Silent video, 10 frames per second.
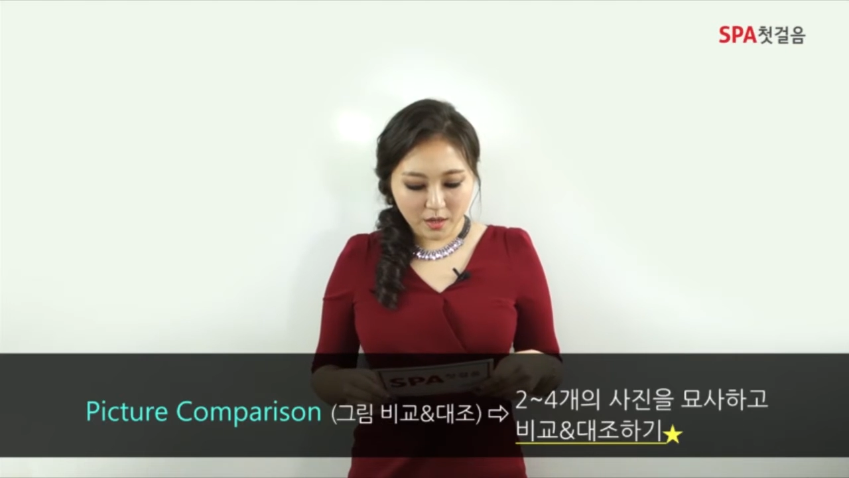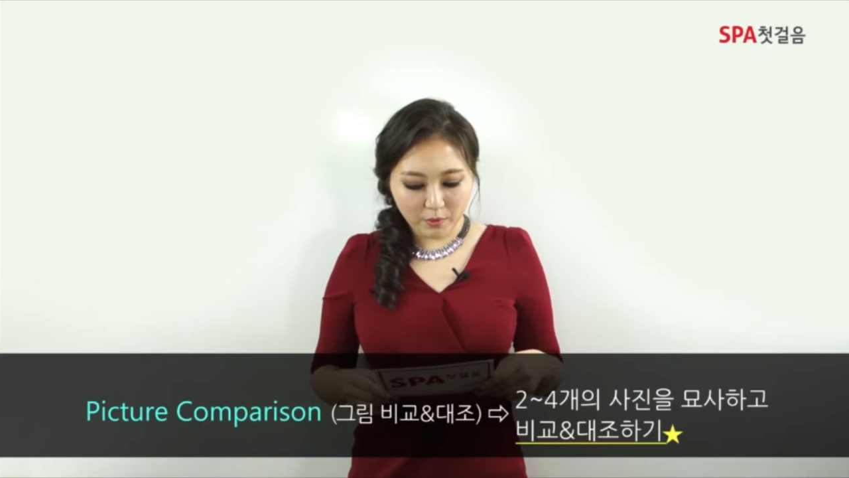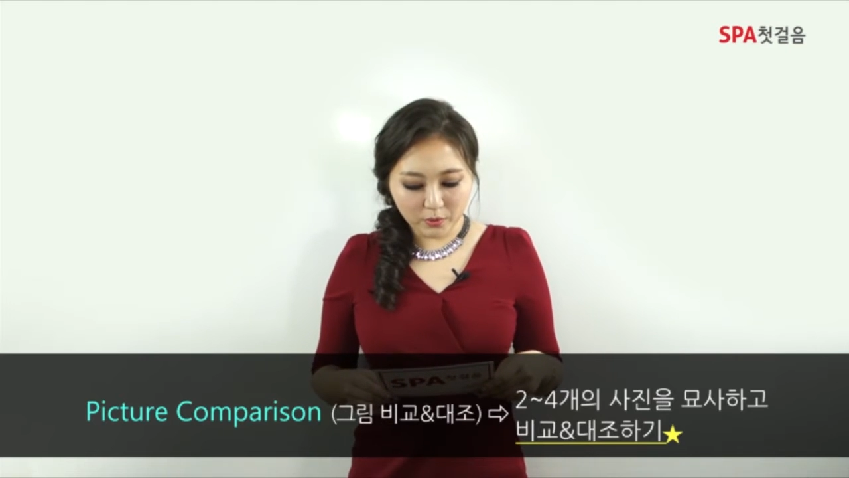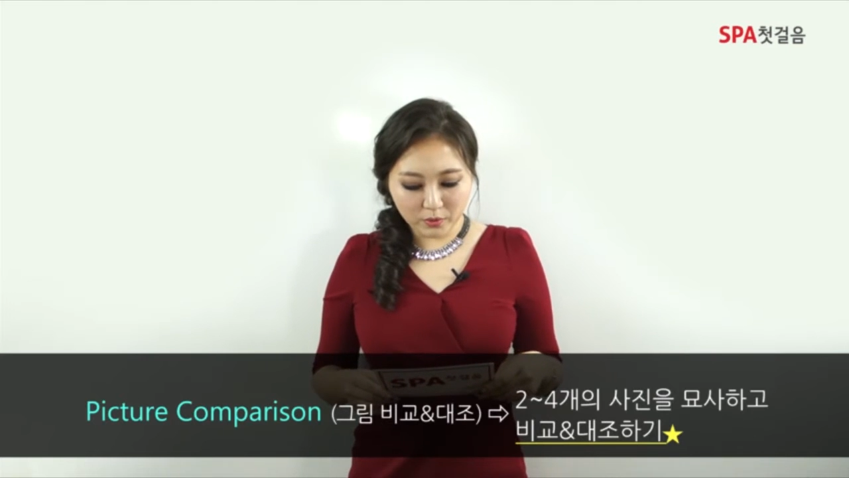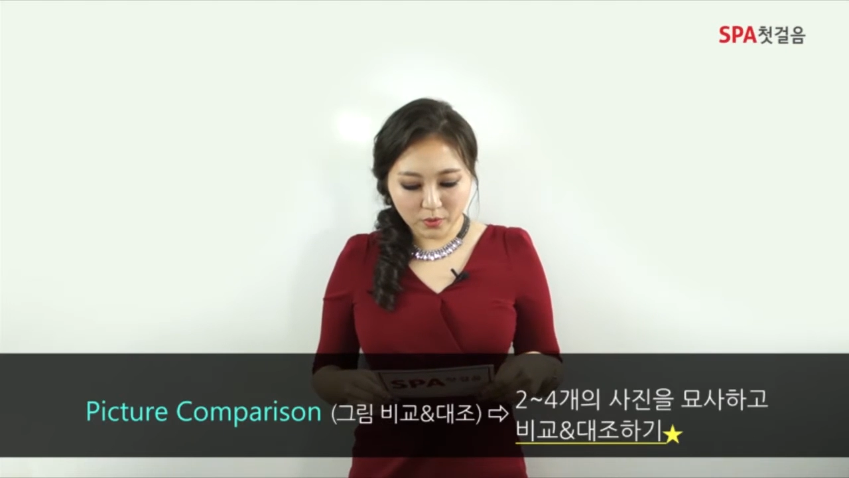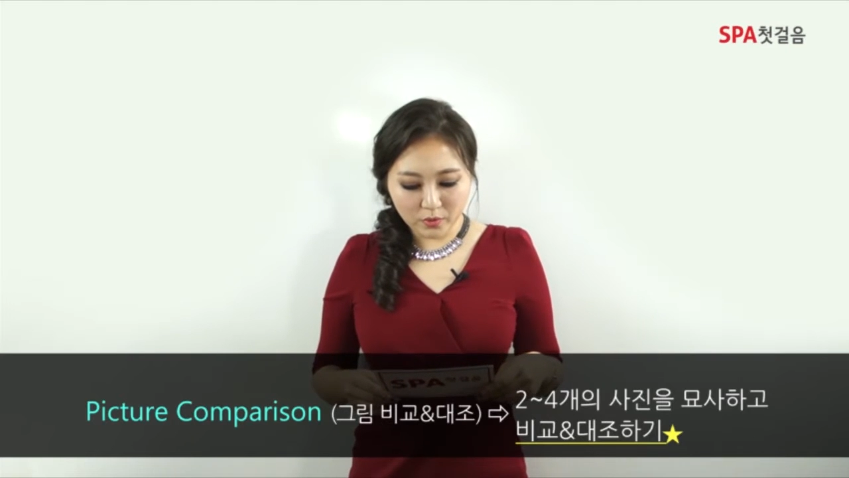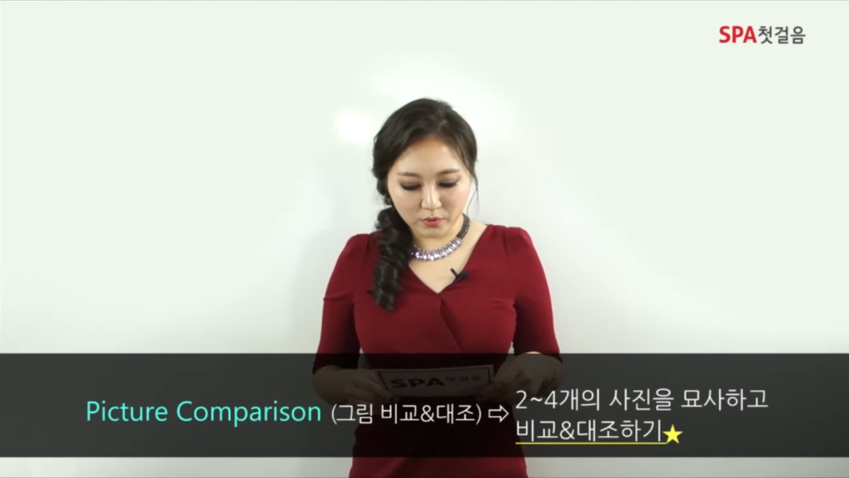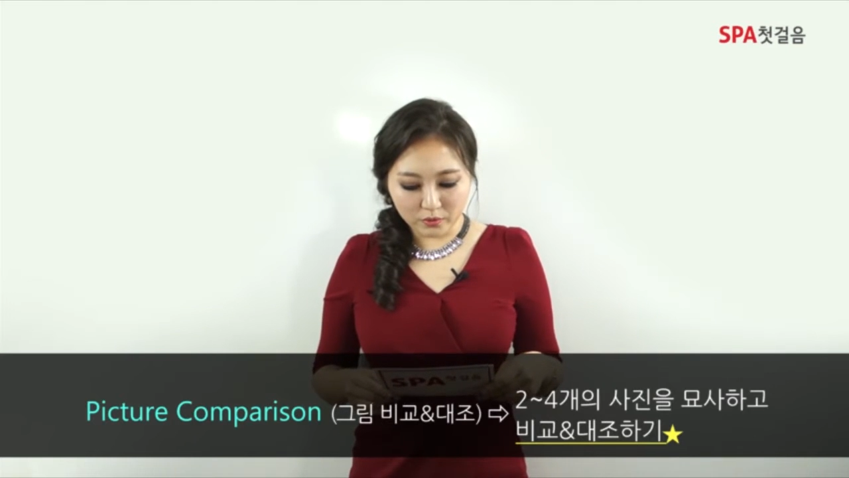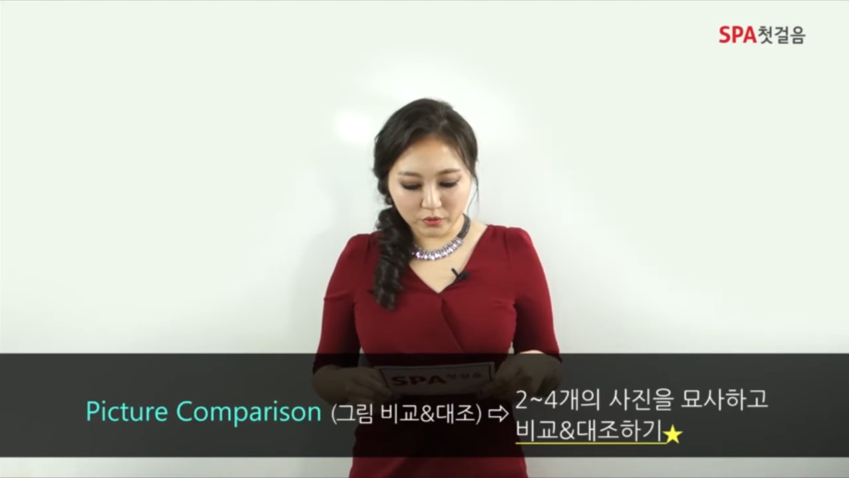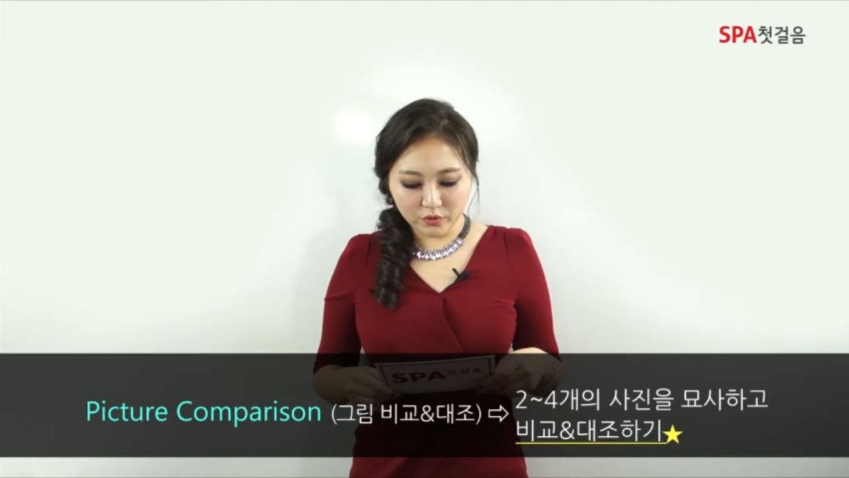
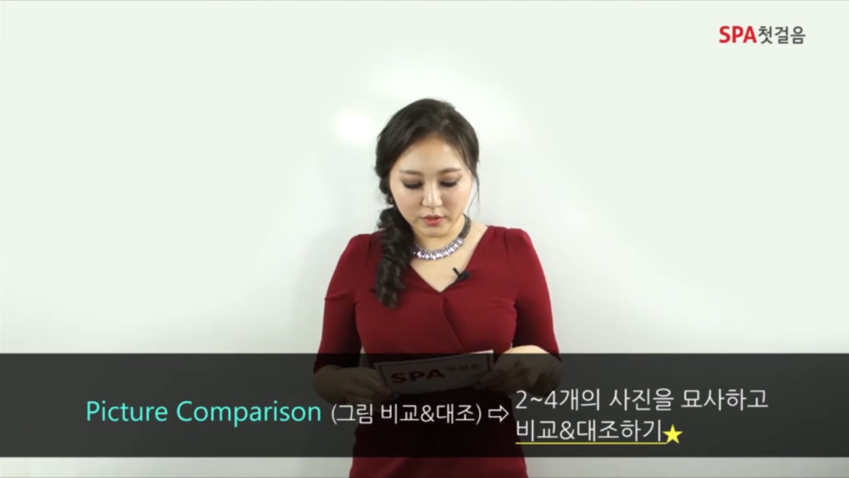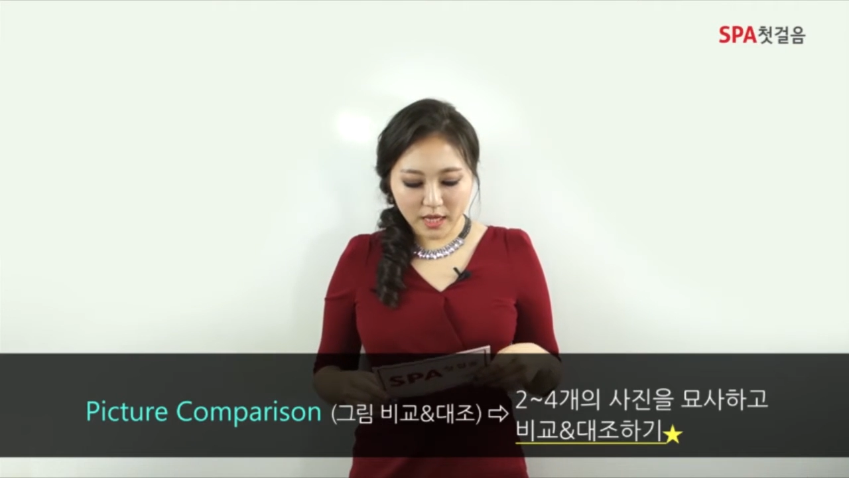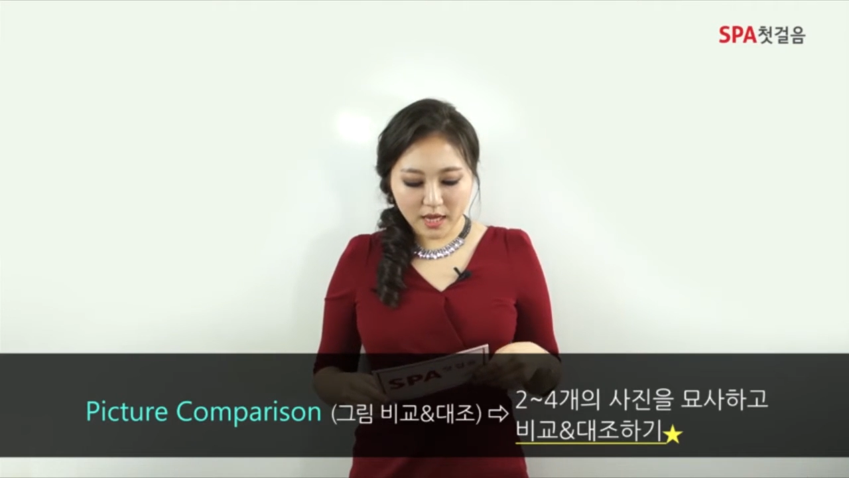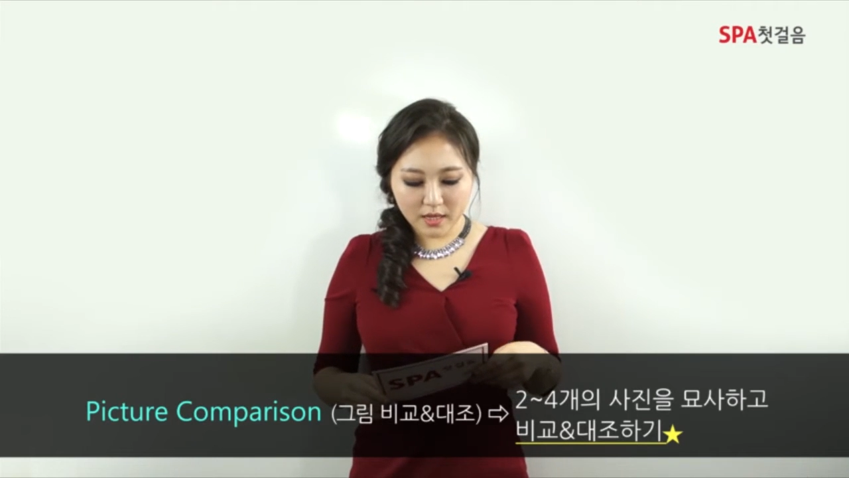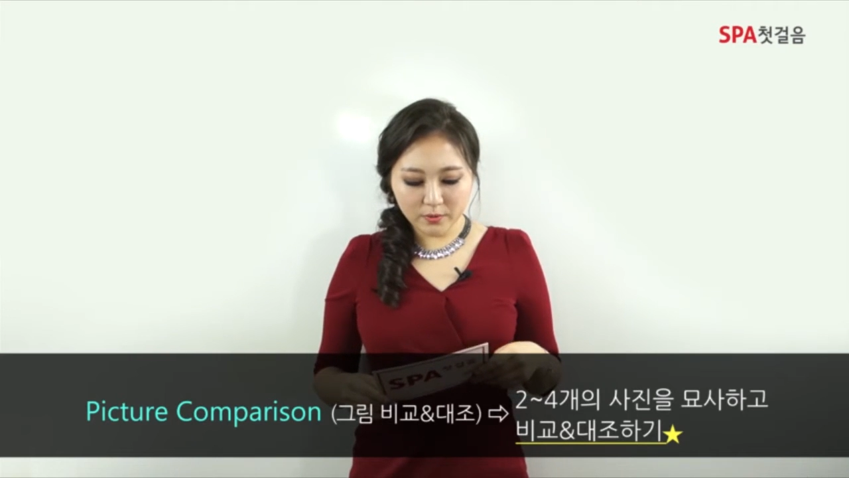보통 두 장